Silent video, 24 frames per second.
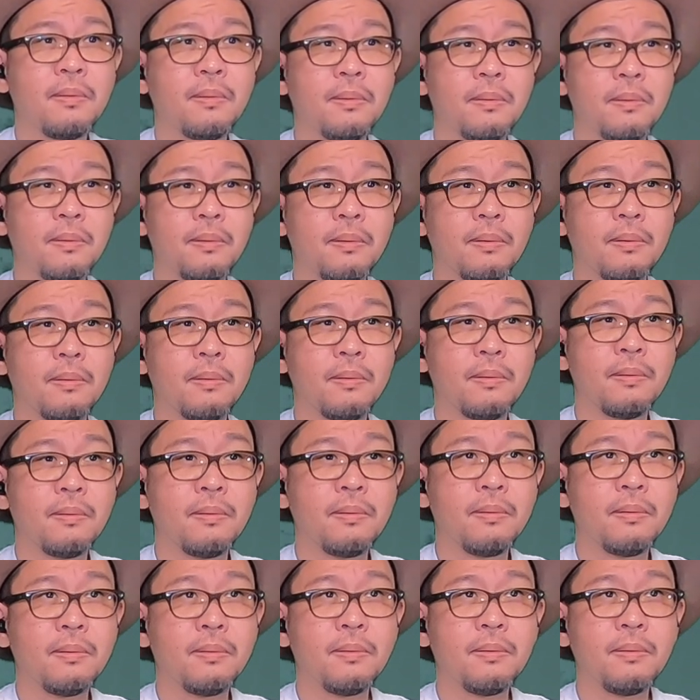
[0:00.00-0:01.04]
うん。
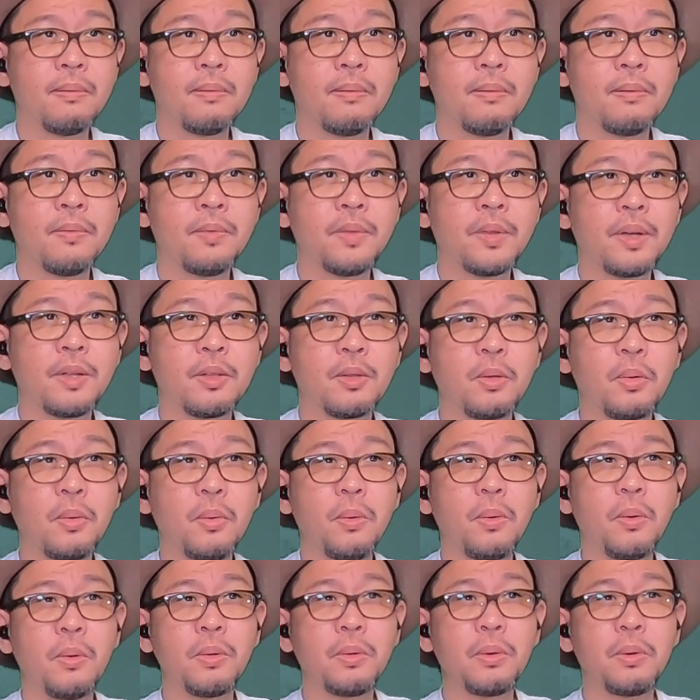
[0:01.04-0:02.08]
なんか
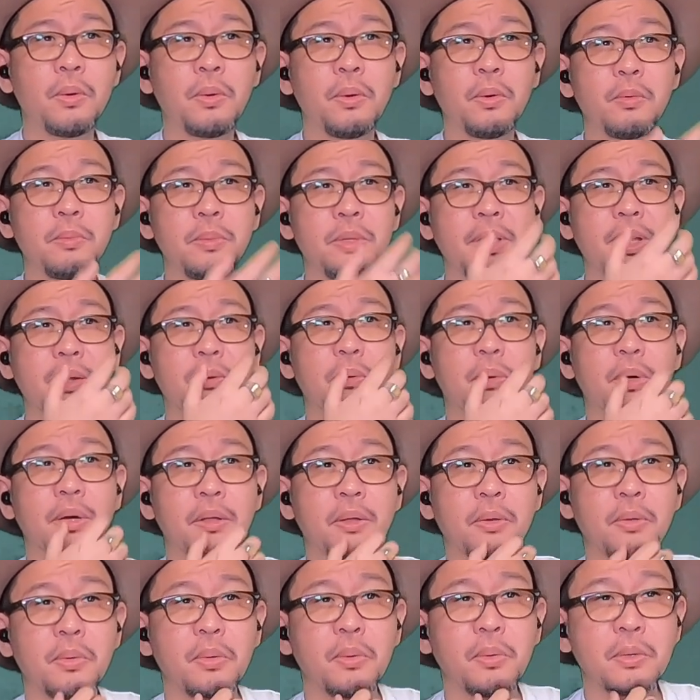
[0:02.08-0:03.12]
動揺を見たのか
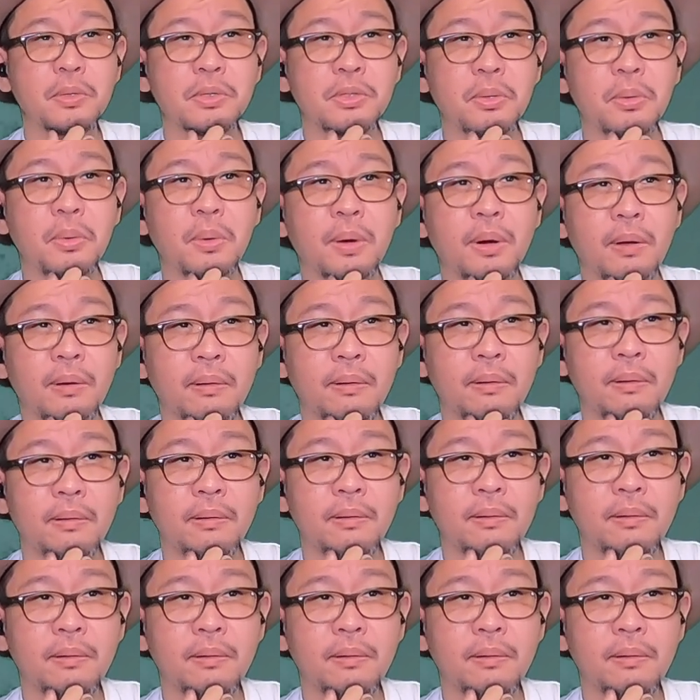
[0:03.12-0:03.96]
な、表情から。